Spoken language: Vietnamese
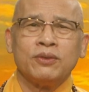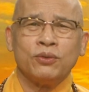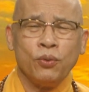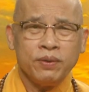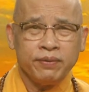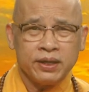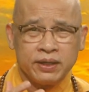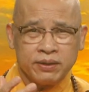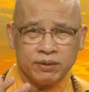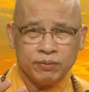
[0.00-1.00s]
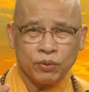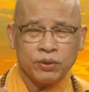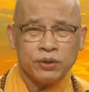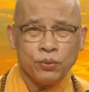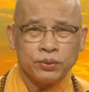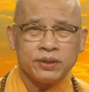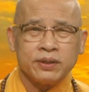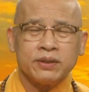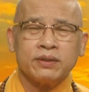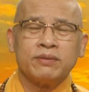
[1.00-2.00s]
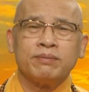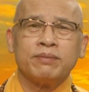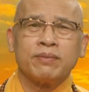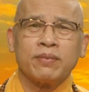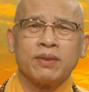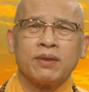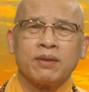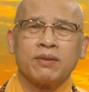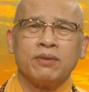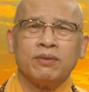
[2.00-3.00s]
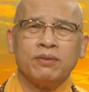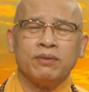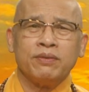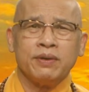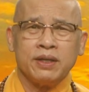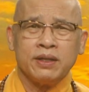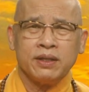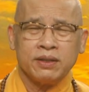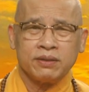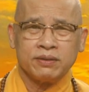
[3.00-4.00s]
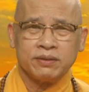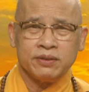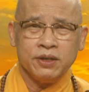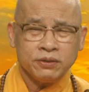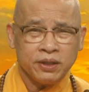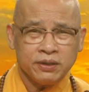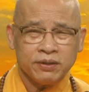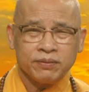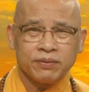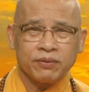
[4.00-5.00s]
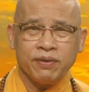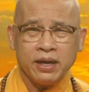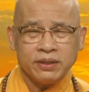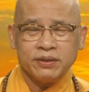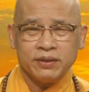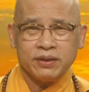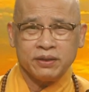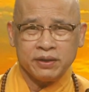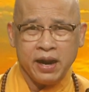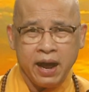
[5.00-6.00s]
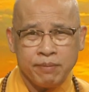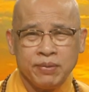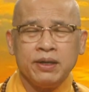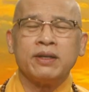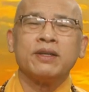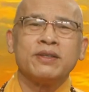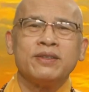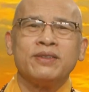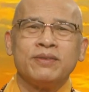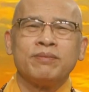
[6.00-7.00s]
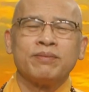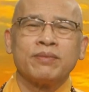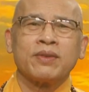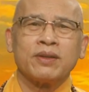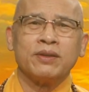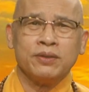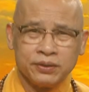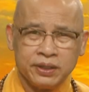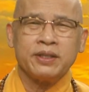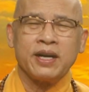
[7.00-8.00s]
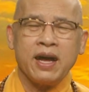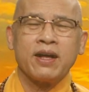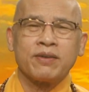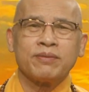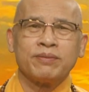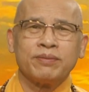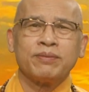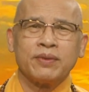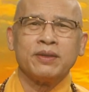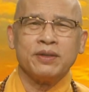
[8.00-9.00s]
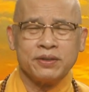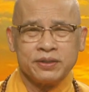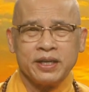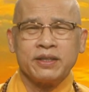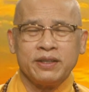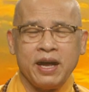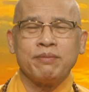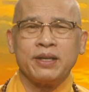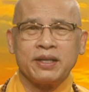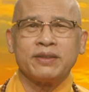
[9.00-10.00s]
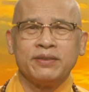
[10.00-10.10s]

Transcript: nói về một cái đối tượng về giới tính phái tính nam hay là nữ đương nhiên là nữ sắc hay nam sắc